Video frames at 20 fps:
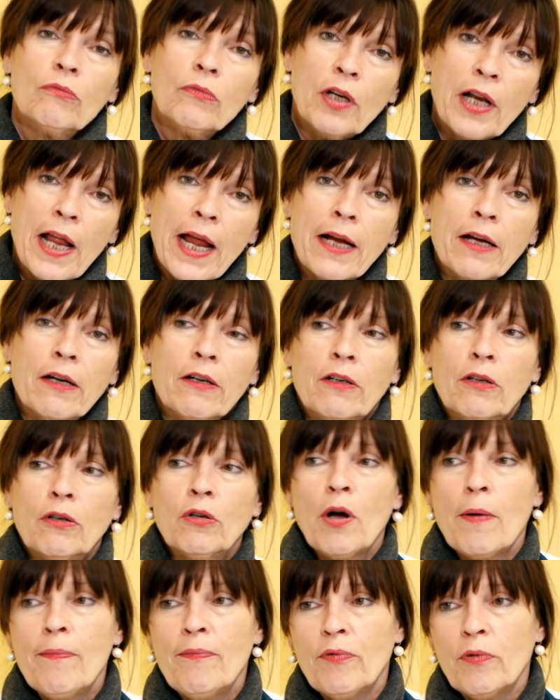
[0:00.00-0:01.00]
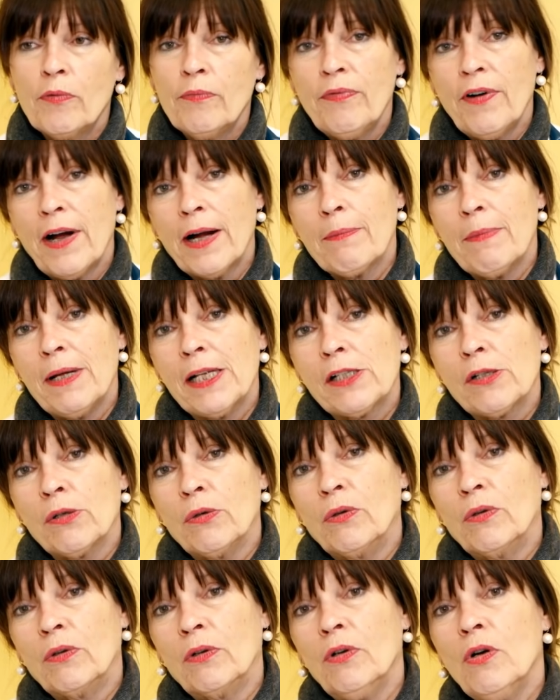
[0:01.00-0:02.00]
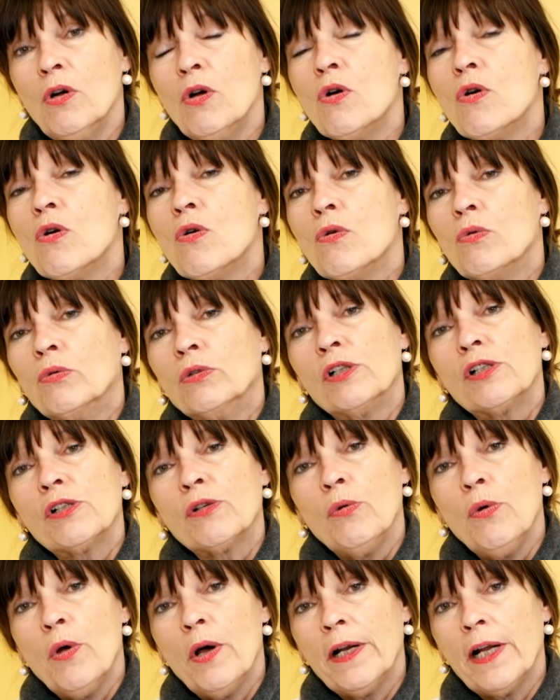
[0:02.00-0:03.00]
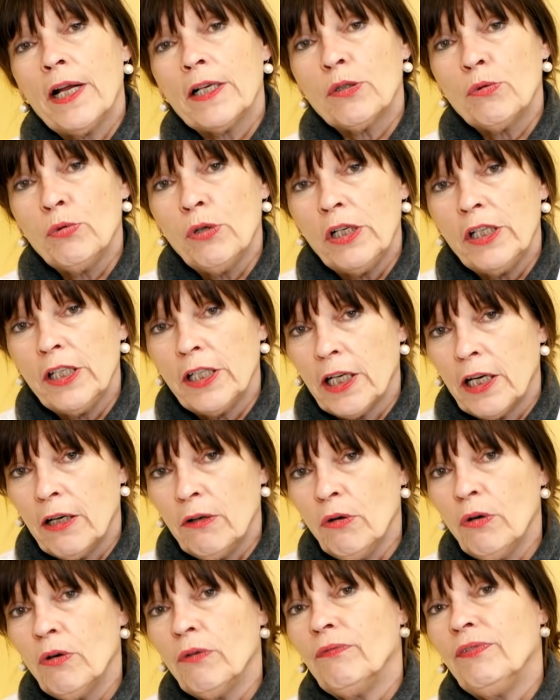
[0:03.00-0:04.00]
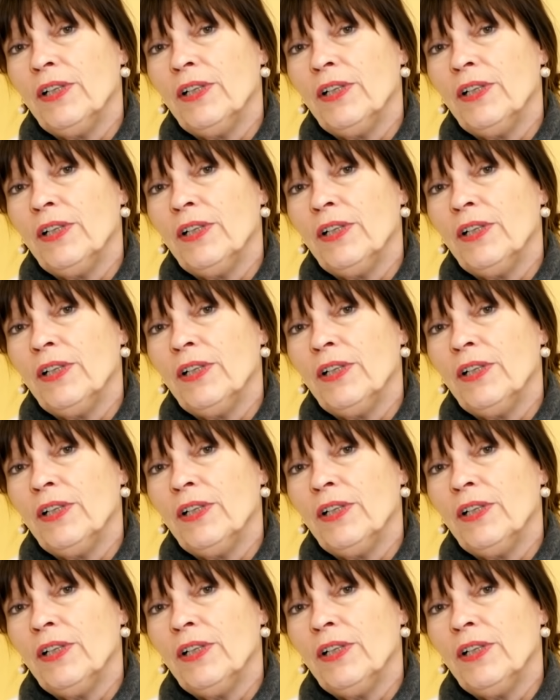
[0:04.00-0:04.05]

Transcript: Länge, Kopfumfangmessungen und es gehören natürlich auch